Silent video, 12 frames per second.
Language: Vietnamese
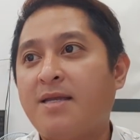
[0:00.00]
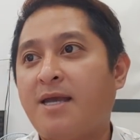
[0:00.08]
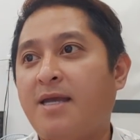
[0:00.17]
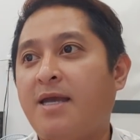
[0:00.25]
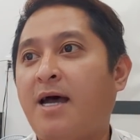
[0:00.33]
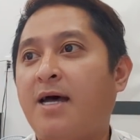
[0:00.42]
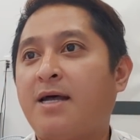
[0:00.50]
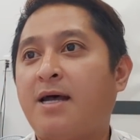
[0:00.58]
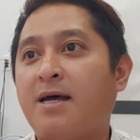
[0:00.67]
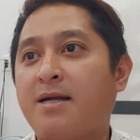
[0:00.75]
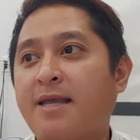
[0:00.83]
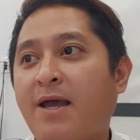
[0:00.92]
Thì à,
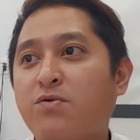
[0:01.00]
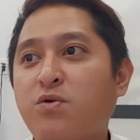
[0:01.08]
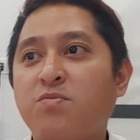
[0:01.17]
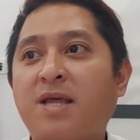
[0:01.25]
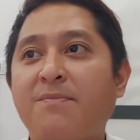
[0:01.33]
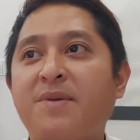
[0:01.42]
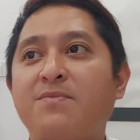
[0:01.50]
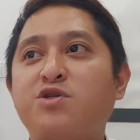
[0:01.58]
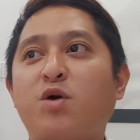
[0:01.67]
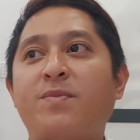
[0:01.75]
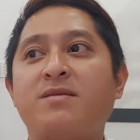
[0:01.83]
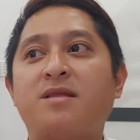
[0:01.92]
theo Trung tâm Kiểm
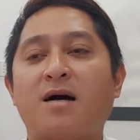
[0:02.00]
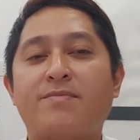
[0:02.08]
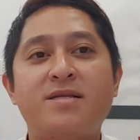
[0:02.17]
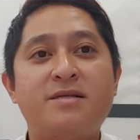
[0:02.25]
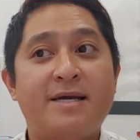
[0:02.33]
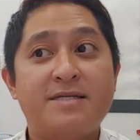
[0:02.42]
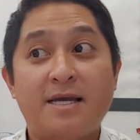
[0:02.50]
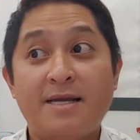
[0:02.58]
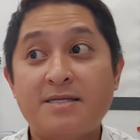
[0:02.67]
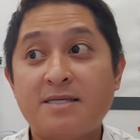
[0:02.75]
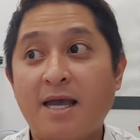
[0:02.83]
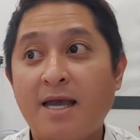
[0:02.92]
soát Bệnh tật Bến Tre
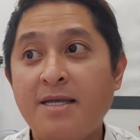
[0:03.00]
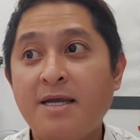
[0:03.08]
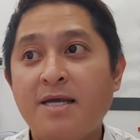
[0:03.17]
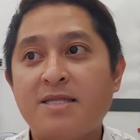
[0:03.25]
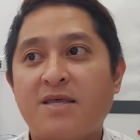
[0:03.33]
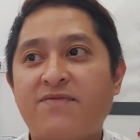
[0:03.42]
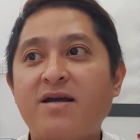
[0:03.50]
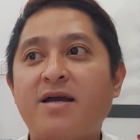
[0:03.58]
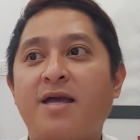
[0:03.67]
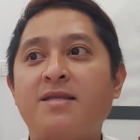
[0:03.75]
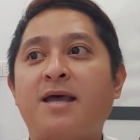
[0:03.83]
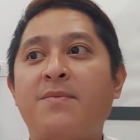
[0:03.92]
CDC thì phát
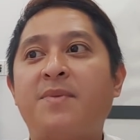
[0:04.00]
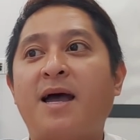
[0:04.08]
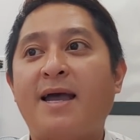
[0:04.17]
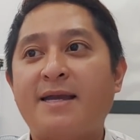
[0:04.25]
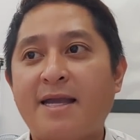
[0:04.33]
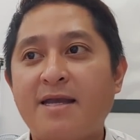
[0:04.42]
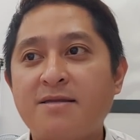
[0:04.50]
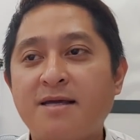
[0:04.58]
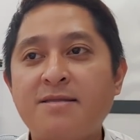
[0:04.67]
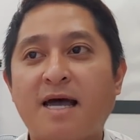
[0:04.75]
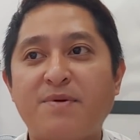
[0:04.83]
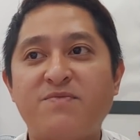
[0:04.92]
hiện thêm hai ca dương
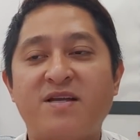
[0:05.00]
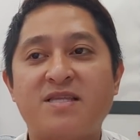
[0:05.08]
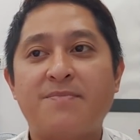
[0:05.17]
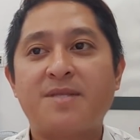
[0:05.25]
tính tại bệnh viện tâm